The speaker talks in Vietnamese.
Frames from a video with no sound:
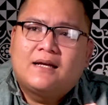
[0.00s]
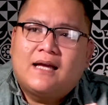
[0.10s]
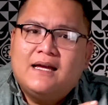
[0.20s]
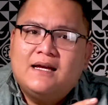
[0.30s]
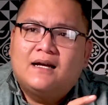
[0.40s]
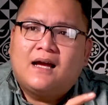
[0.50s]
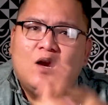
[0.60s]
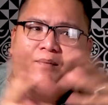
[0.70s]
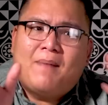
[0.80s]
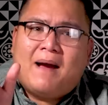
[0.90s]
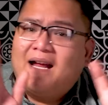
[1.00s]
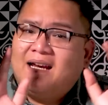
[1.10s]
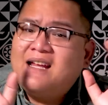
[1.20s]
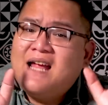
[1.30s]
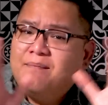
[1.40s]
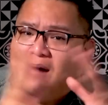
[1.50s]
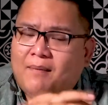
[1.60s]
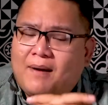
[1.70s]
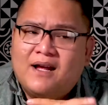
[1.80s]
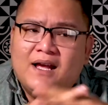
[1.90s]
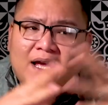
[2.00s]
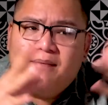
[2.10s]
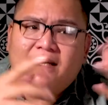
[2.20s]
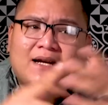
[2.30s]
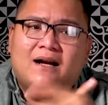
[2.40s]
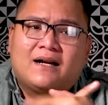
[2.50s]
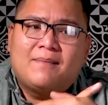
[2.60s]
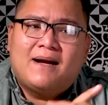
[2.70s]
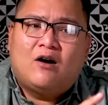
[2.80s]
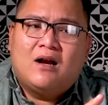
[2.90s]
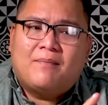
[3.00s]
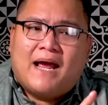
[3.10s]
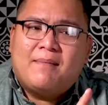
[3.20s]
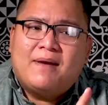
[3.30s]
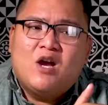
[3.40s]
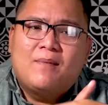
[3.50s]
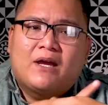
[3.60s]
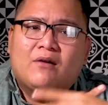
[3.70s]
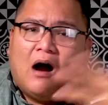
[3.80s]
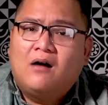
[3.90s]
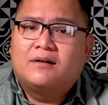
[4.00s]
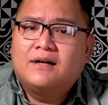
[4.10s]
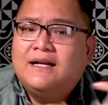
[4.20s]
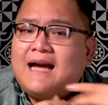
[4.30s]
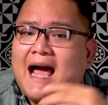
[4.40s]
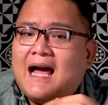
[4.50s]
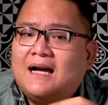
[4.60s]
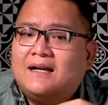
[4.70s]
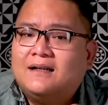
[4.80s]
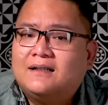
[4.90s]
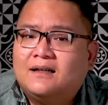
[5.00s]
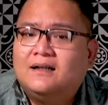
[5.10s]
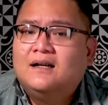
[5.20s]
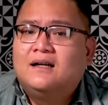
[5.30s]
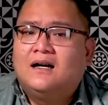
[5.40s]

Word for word: cái ờ, cái lúc đó bạn đã im rồi bạn nói im hết trơn cái bắt đầu là mẹ mới vô mới kêu con đi ra ờ,